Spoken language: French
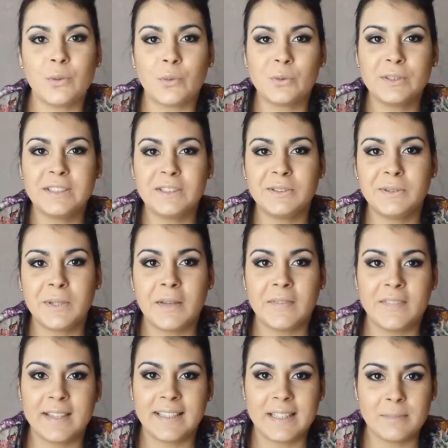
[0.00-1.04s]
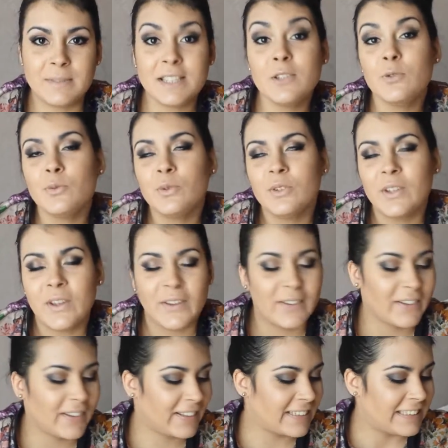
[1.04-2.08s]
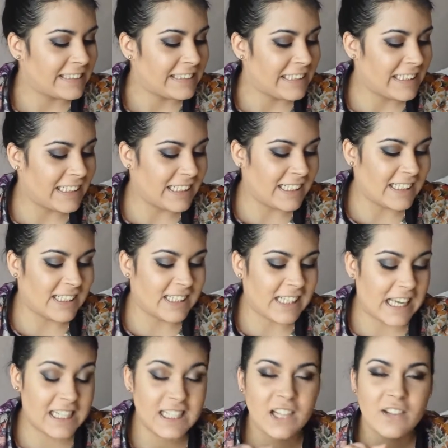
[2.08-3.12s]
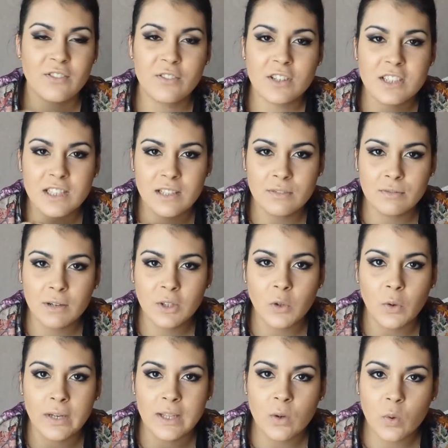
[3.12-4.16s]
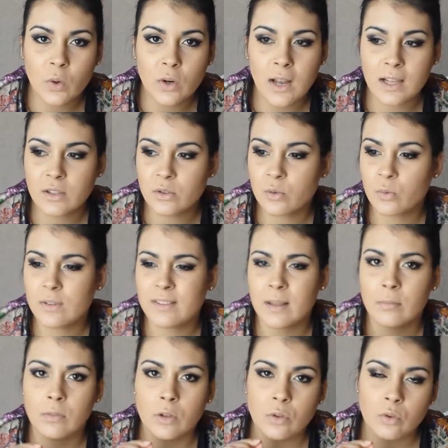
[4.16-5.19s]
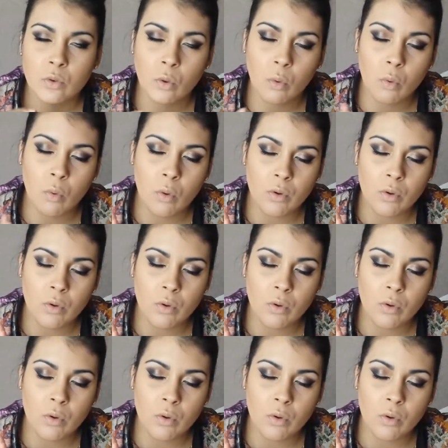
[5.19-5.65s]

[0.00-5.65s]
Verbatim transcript: on continue avec des petites douceurs. Euh, à chaque fois, je les vois dans les hauts l'action et ça me donne trop